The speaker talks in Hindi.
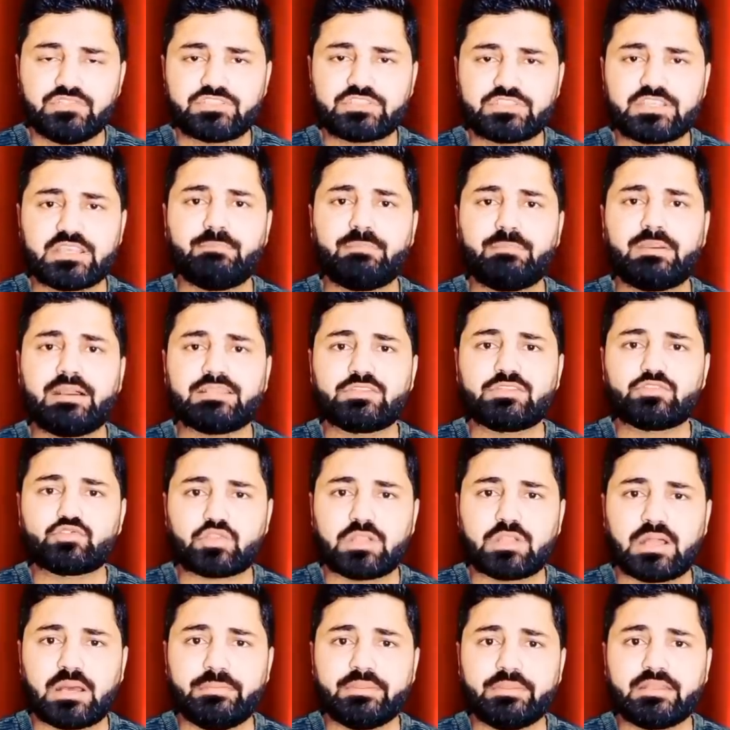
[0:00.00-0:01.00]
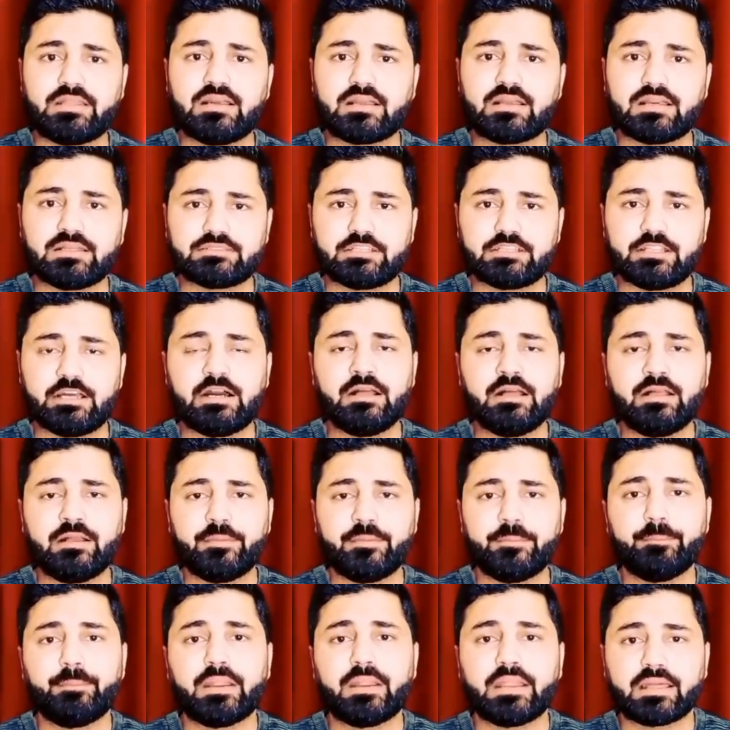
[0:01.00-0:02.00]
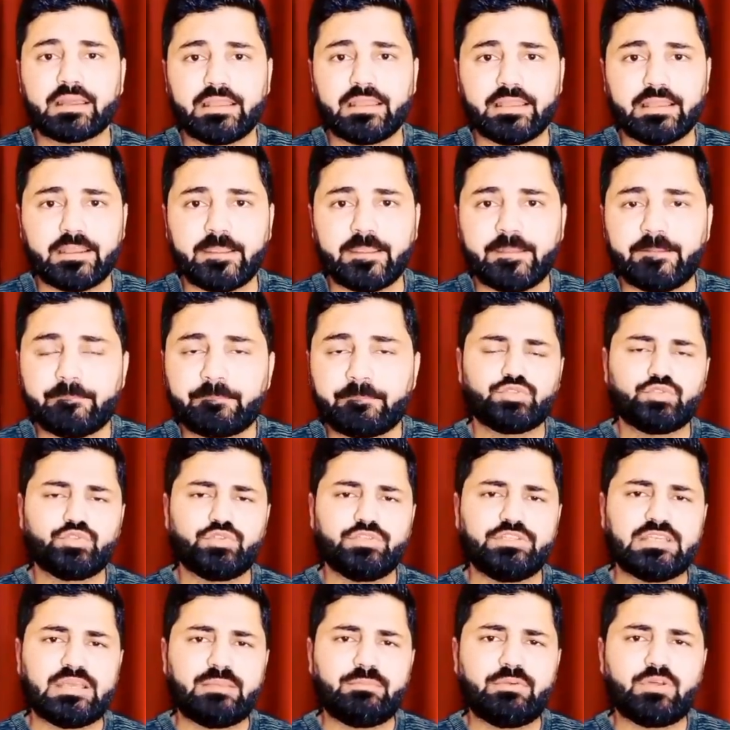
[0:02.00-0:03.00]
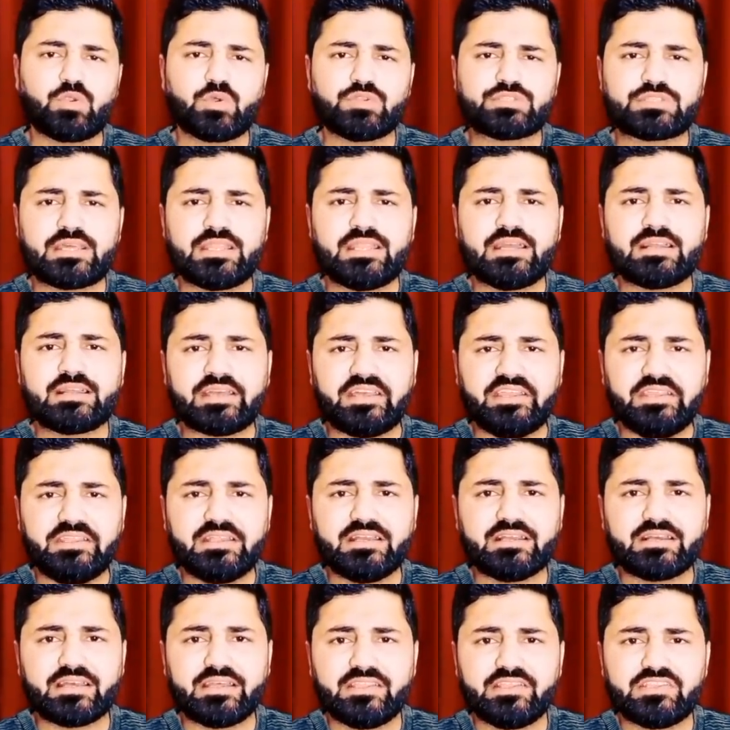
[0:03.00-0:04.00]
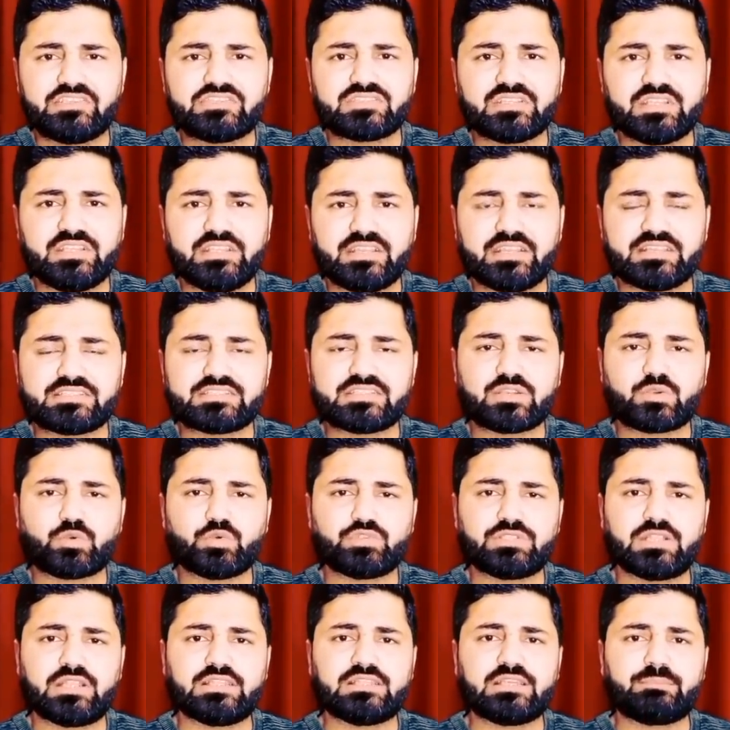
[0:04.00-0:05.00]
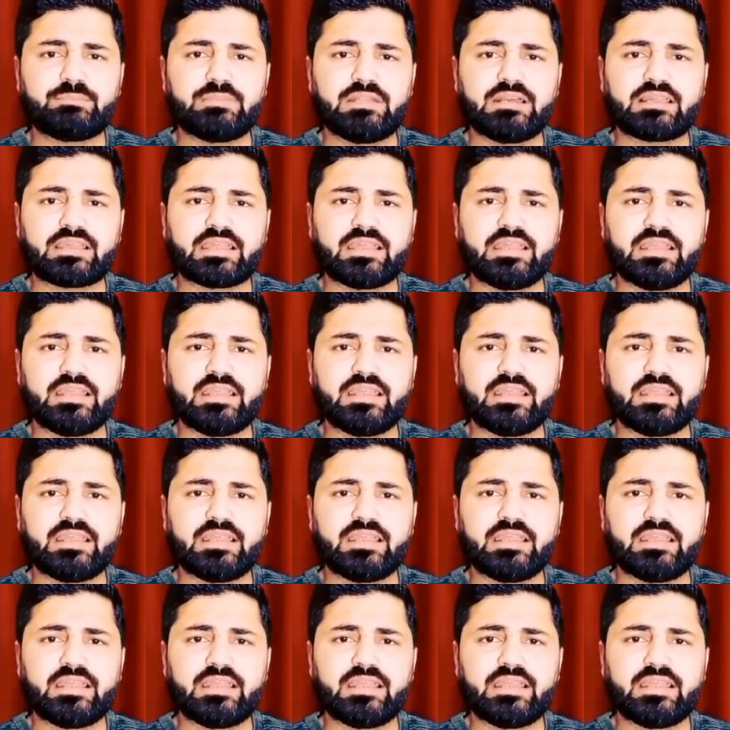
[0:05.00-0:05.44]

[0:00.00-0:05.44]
जिसके बाद सुनामी का खतरा बढ़ गया है तो दुनिया में रोजाना कहीं ना कहीं इस तरीके से कुदरत अपना